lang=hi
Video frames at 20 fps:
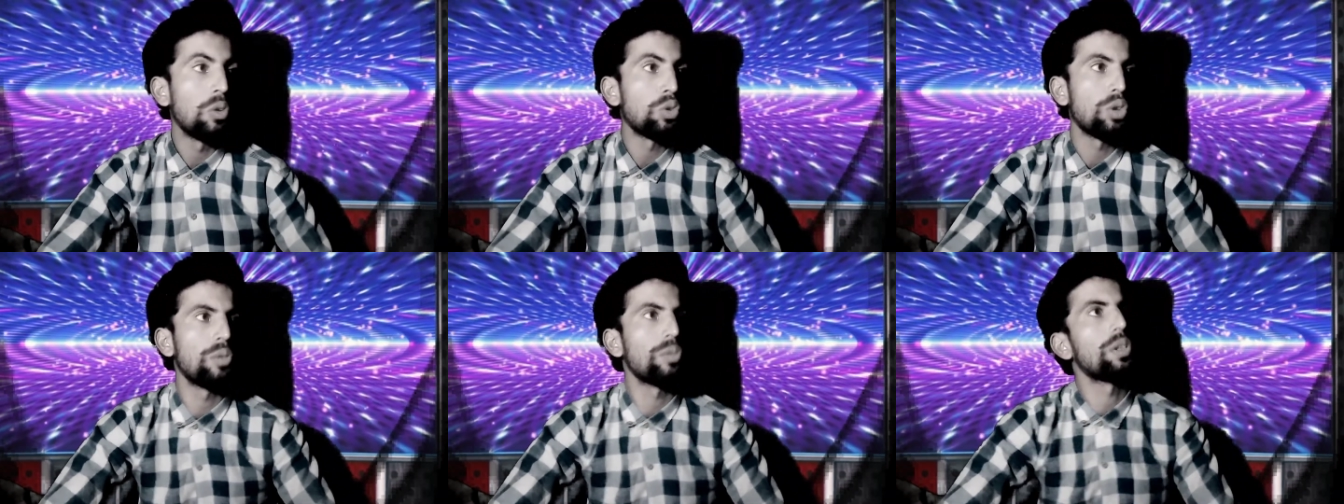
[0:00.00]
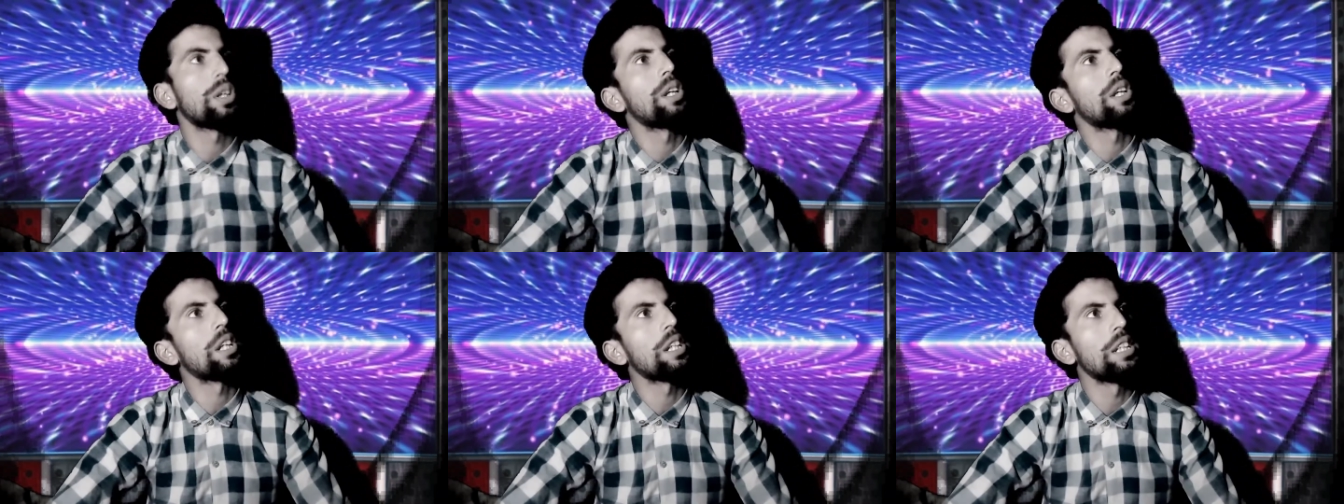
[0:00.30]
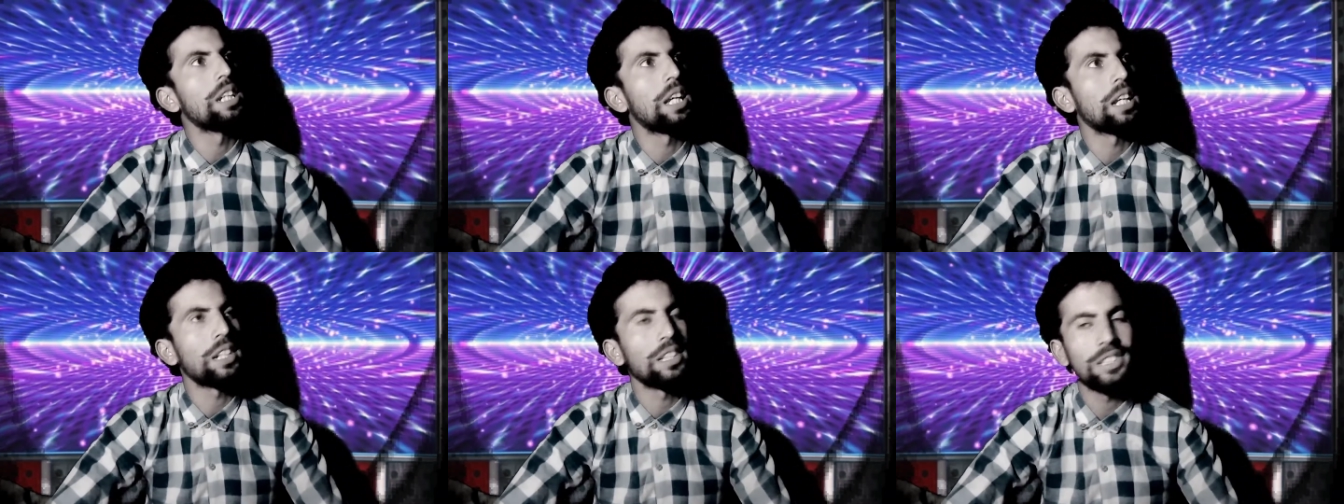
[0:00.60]
आउट ऑफ
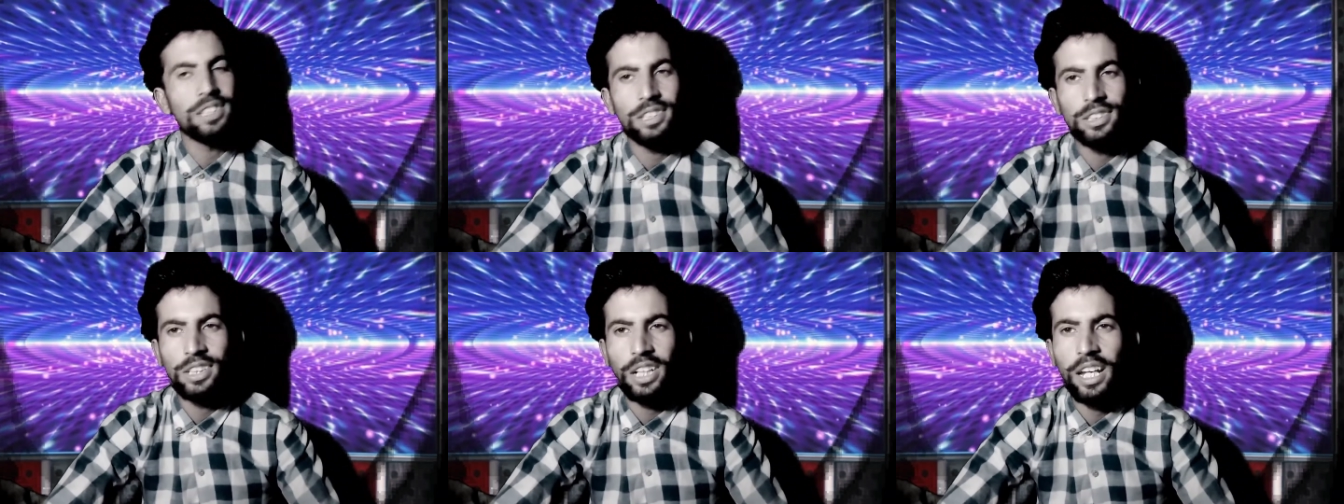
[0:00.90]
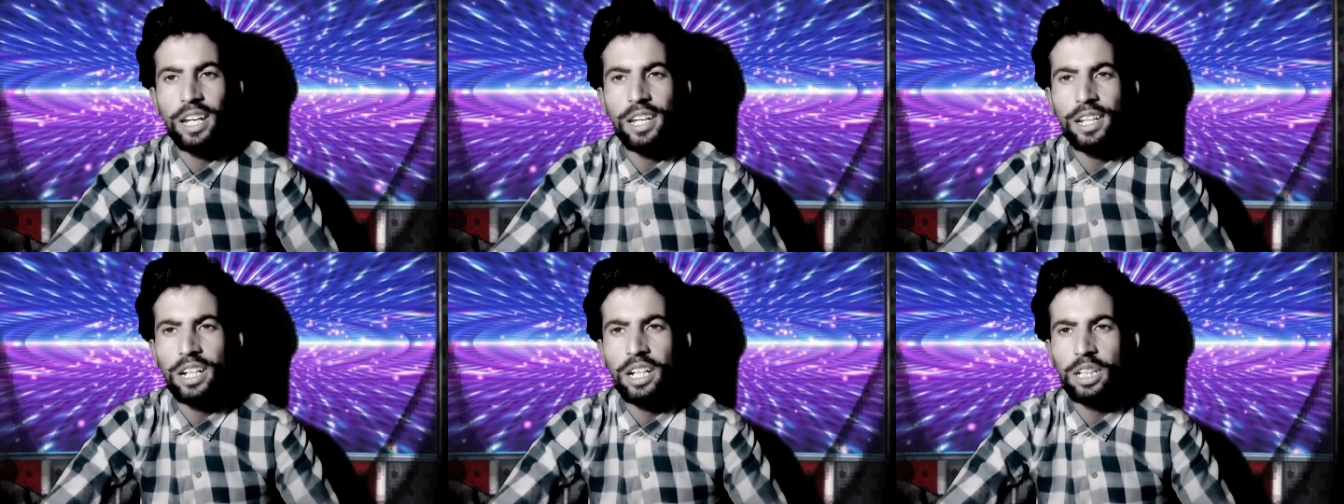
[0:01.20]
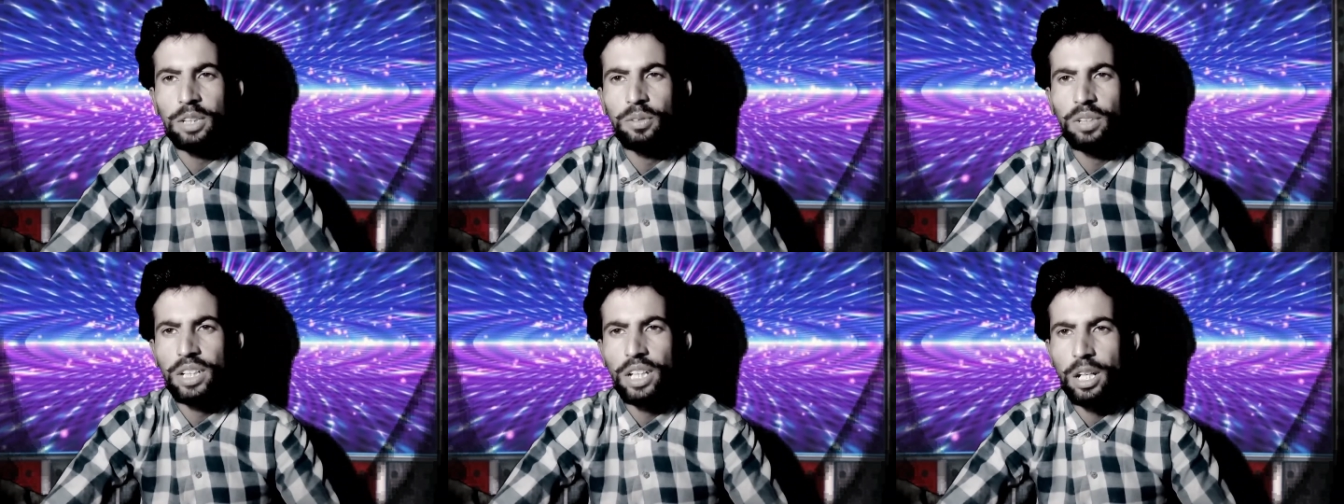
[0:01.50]
कंट्री जाए किसी से
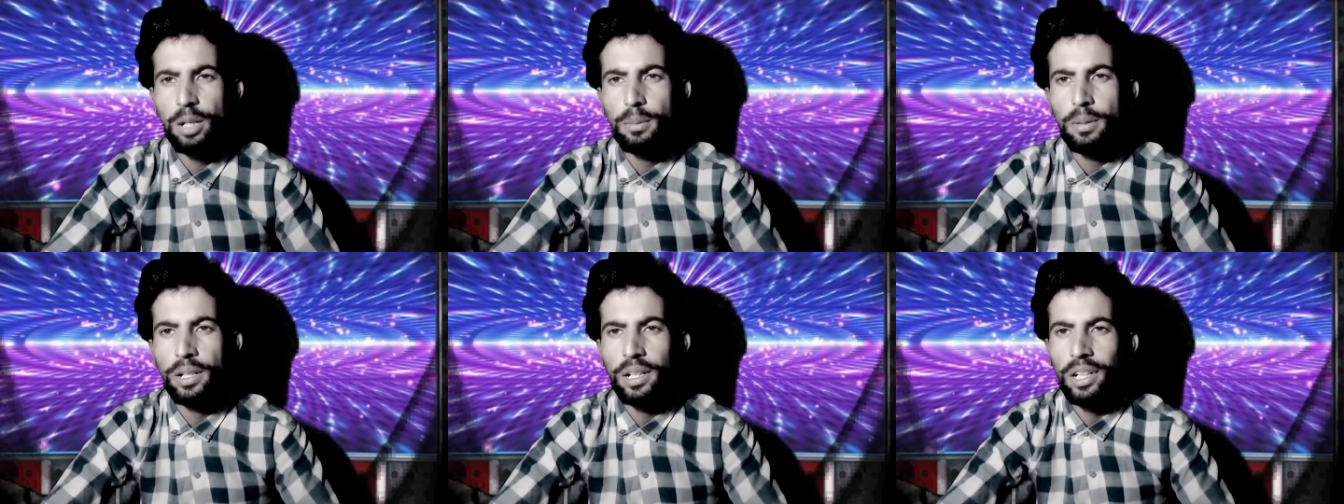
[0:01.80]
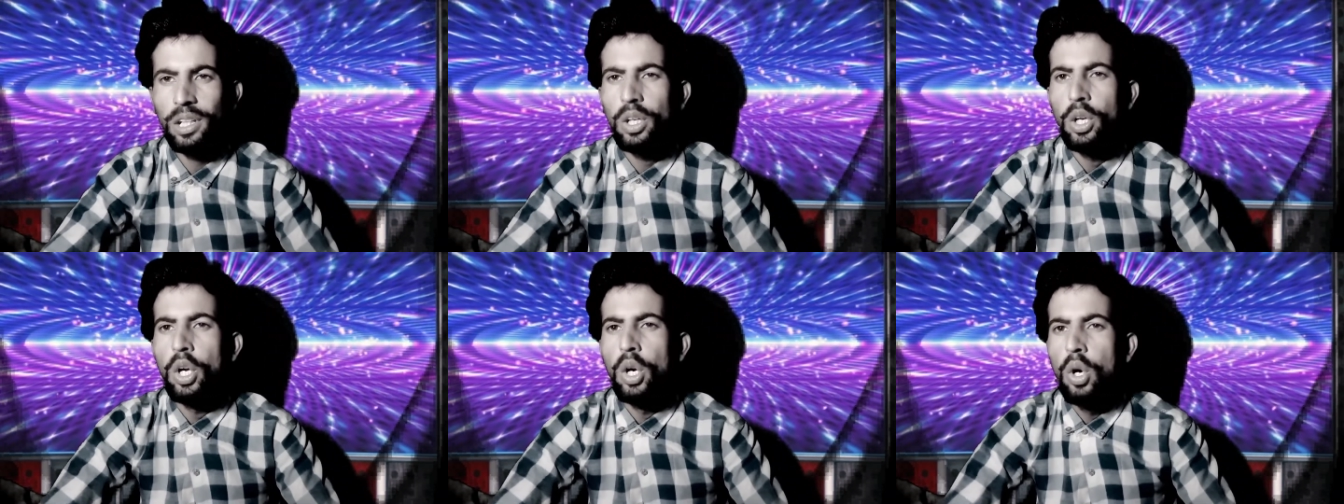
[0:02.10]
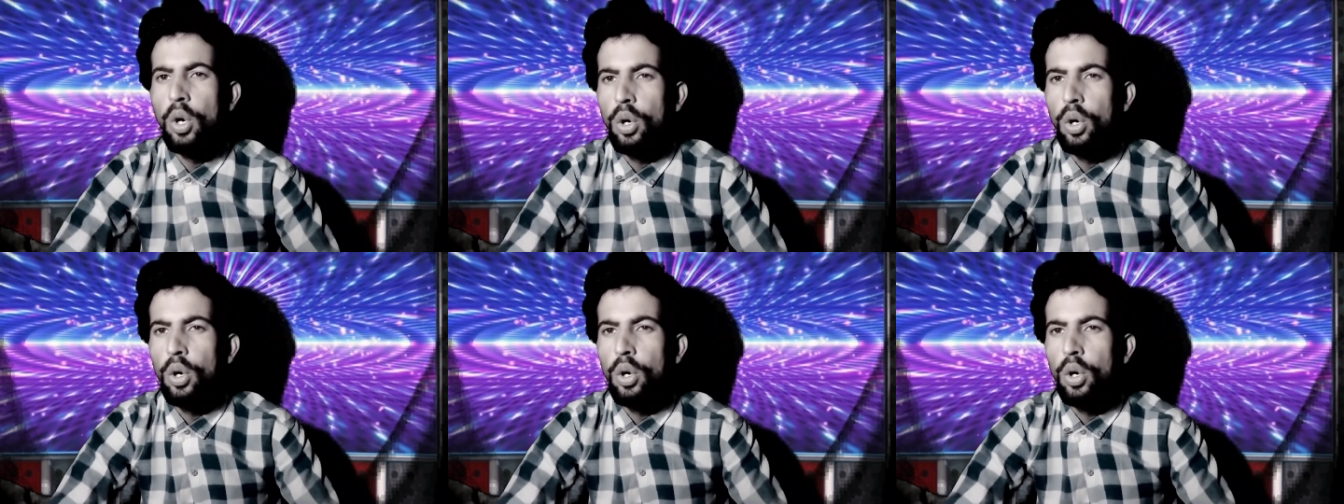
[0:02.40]
खैरात वगैरह मांगे